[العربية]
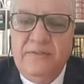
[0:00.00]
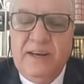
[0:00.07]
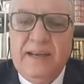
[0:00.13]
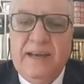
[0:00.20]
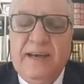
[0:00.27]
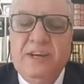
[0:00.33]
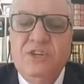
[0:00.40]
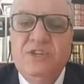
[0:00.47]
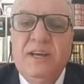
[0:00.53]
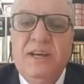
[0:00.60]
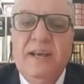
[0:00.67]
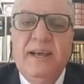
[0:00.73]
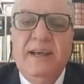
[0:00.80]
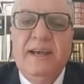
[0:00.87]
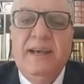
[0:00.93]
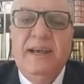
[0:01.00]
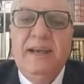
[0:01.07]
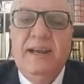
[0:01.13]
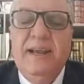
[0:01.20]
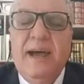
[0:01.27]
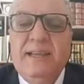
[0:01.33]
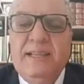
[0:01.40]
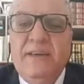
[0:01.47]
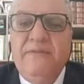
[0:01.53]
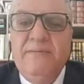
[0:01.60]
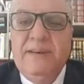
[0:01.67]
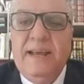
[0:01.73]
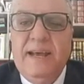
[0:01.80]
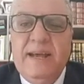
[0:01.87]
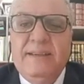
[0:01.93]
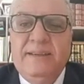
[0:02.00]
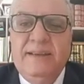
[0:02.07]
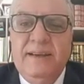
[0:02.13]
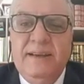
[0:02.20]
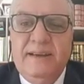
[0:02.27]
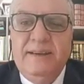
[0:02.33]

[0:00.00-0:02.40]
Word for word: في الخارج آه، الهدف من هذه